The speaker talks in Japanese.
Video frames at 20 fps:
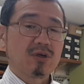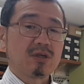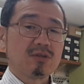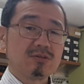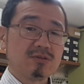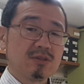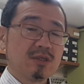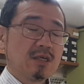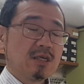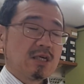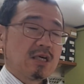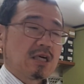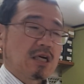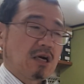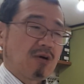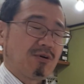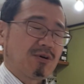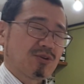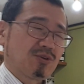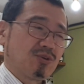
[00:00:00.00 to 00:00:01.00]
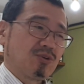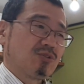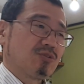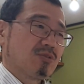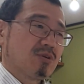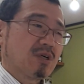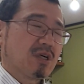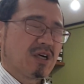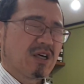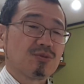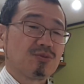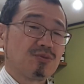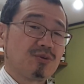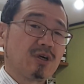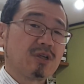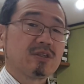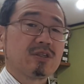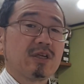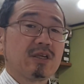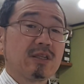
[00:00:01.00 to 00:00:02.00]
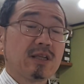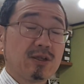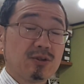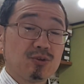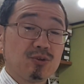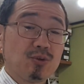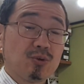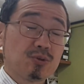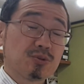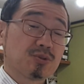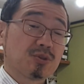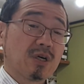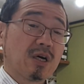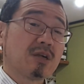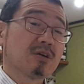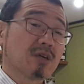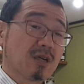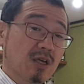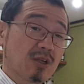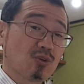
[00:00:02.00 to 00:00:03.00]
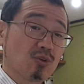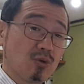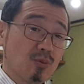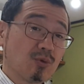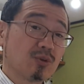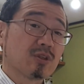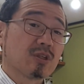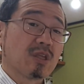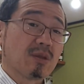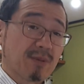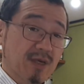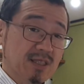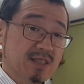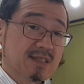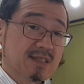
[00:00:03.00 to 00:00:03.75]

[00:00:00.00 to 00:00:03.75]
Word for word: のある革というのは不安定になる要素があるかなと思ってま